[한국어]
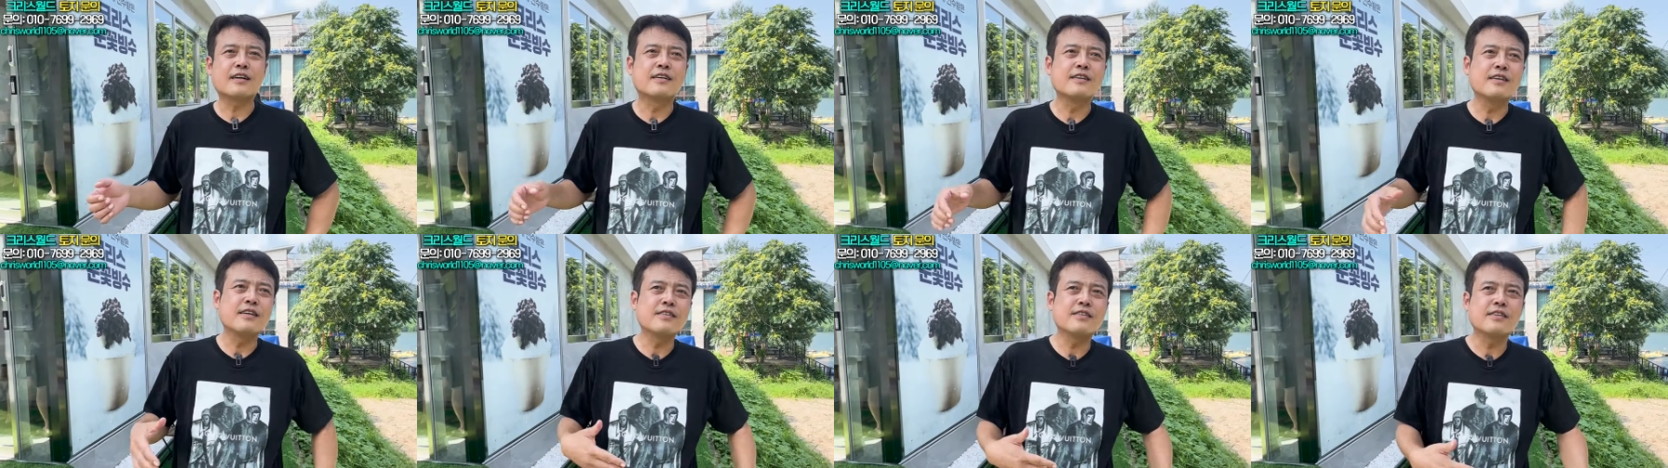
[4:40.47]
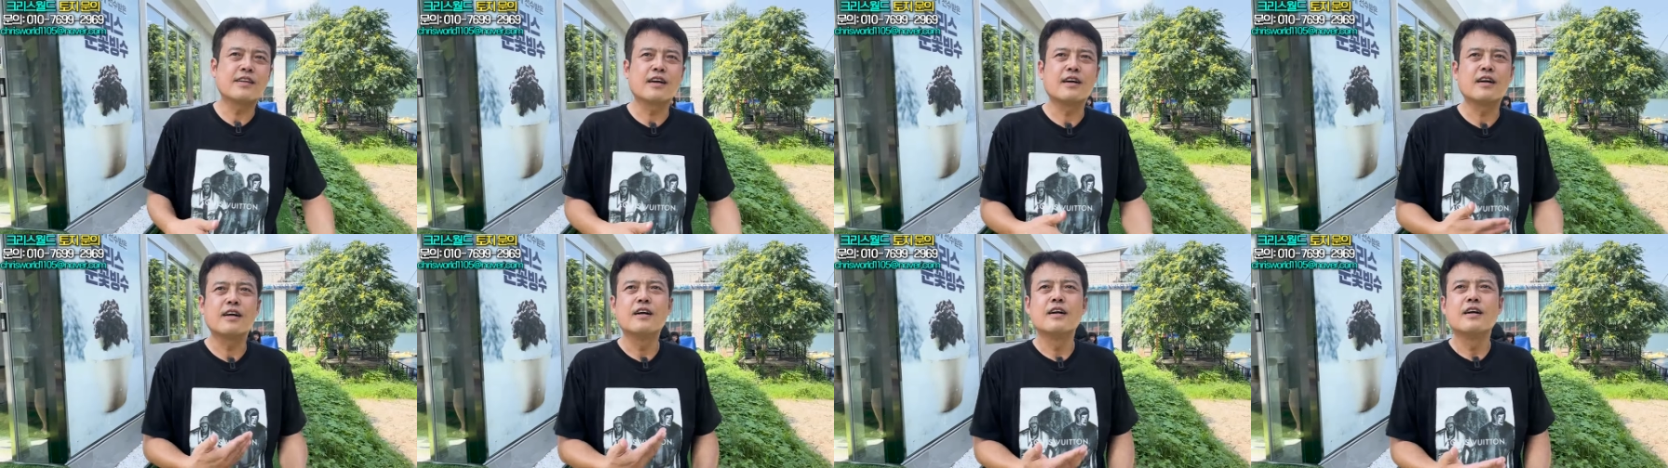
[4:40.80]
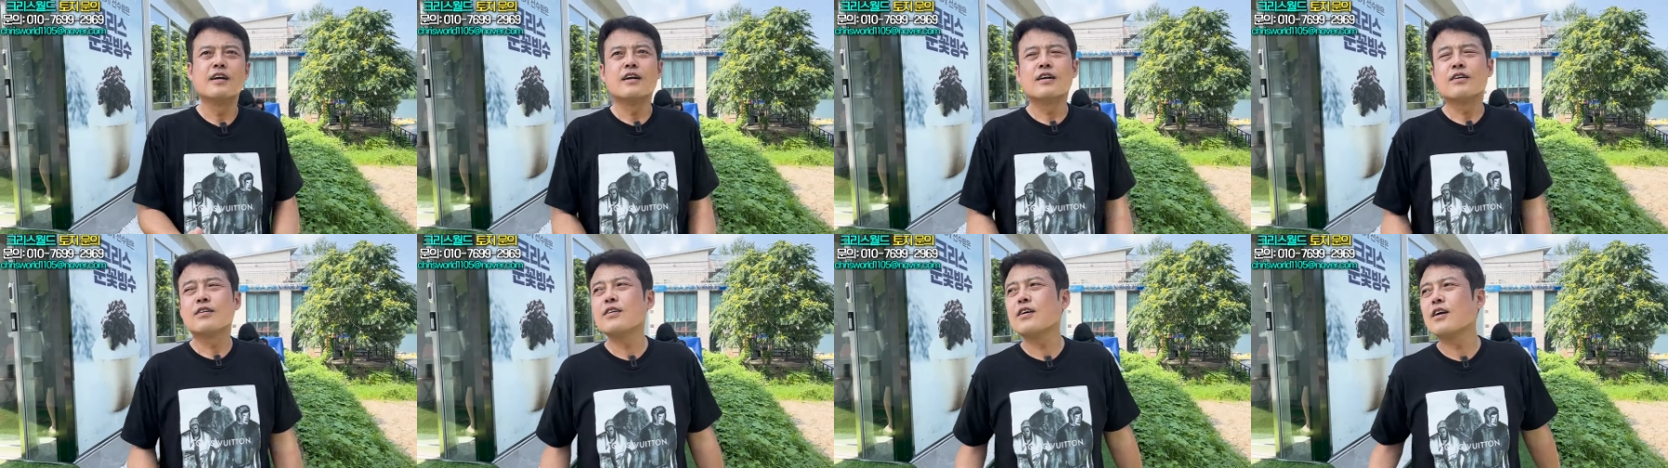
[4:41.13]
그래서 내가
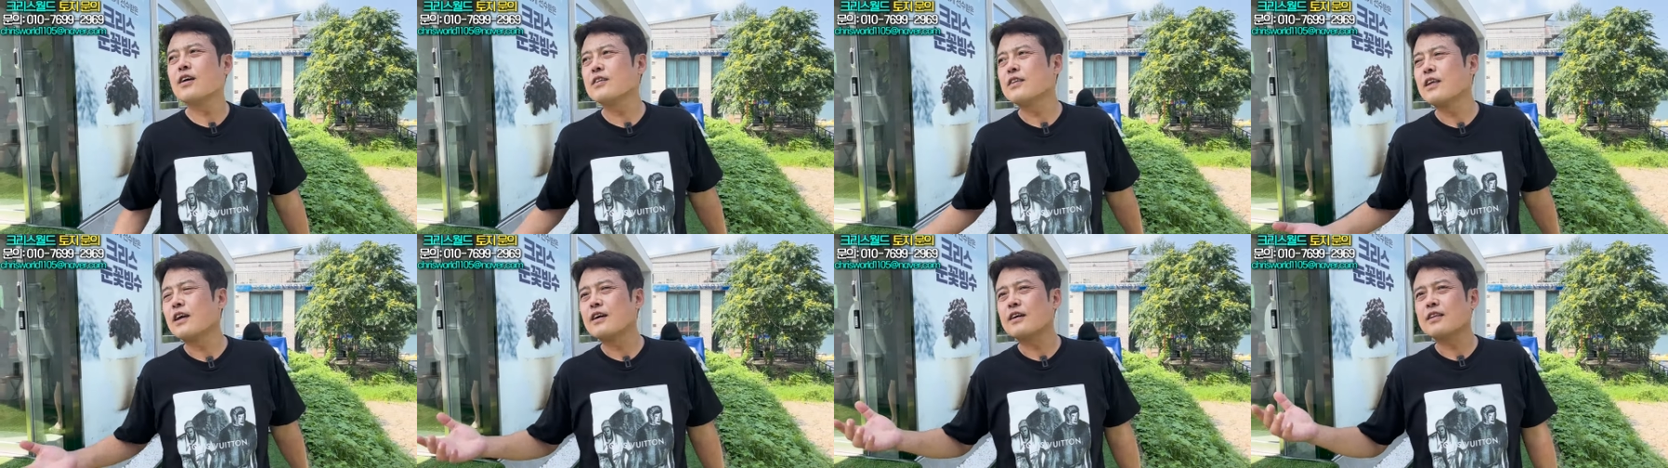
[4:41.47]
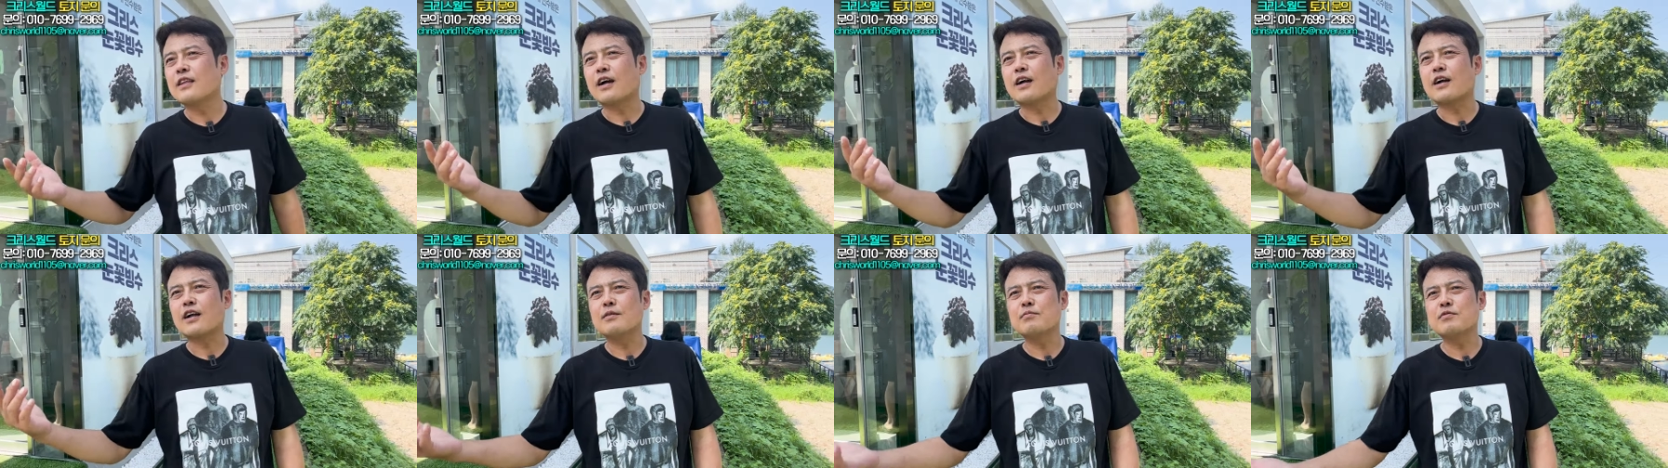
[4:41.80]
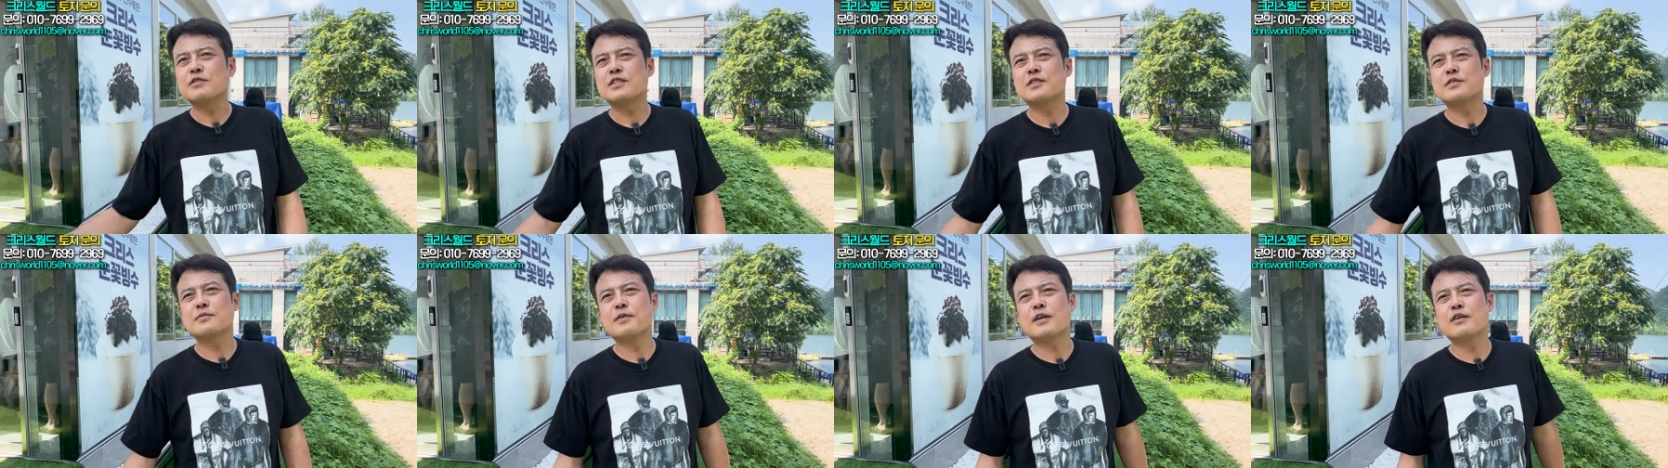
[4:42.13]

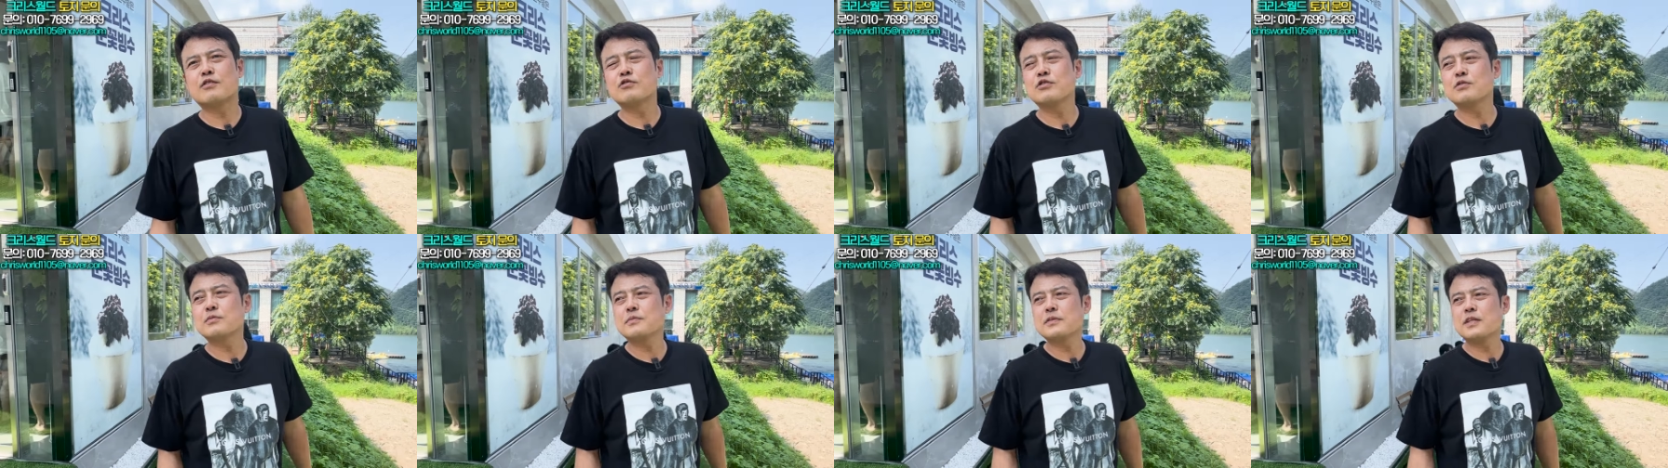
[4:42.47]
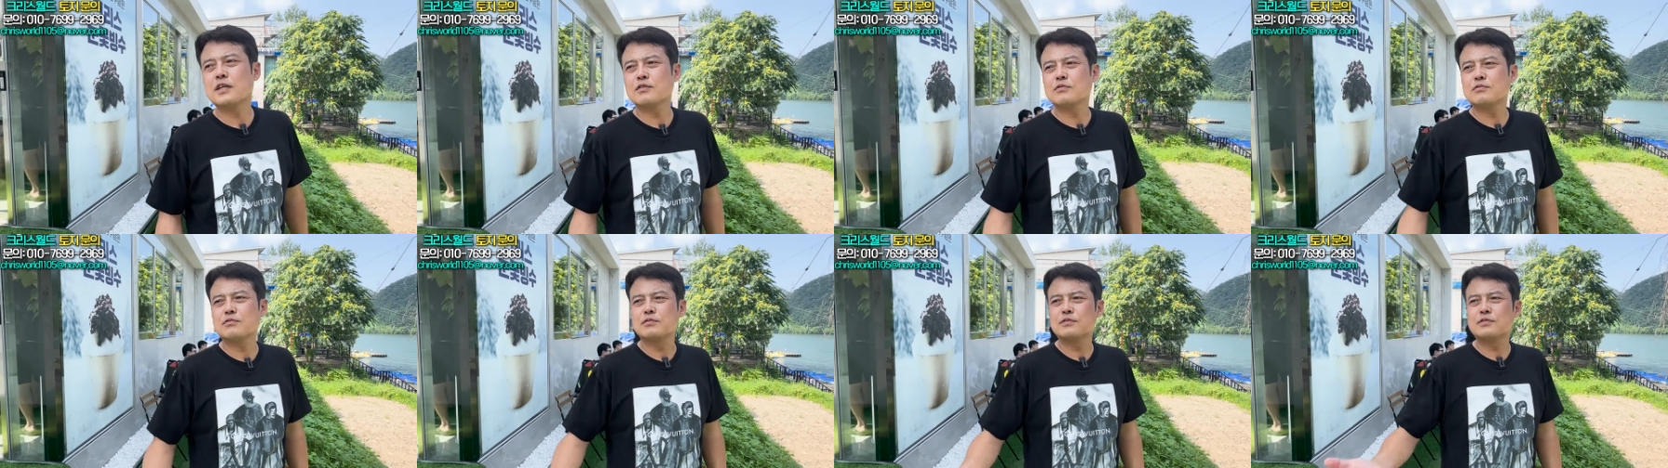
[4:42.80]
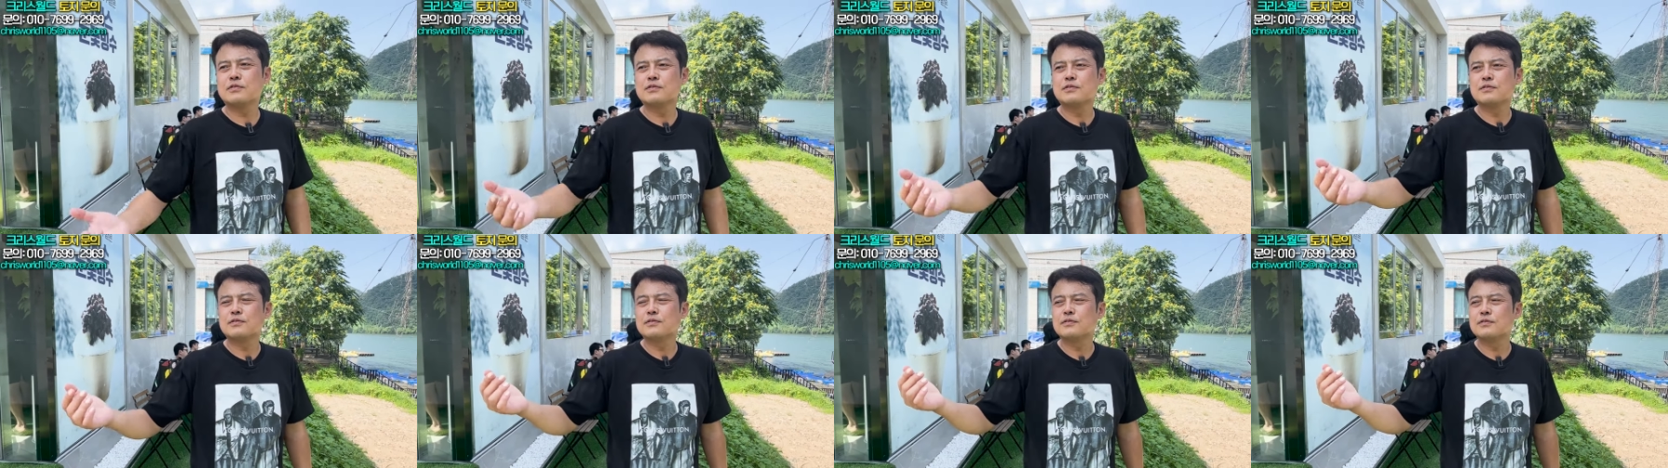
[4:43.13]
닭갈비집 하고
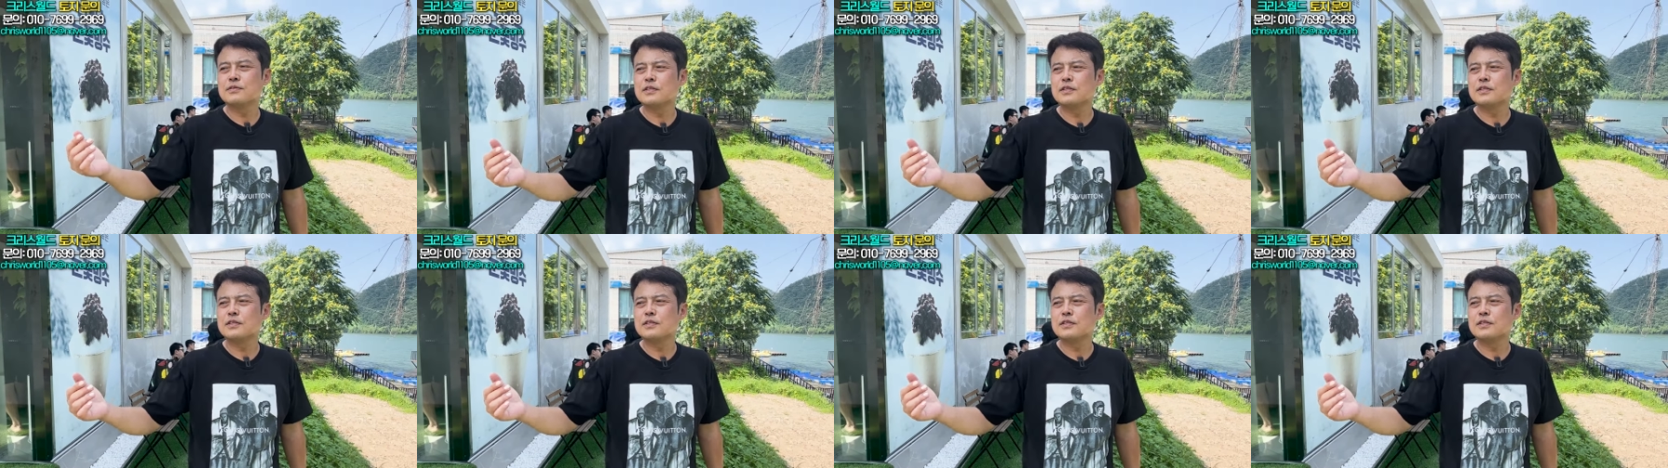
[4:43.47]
싶다고,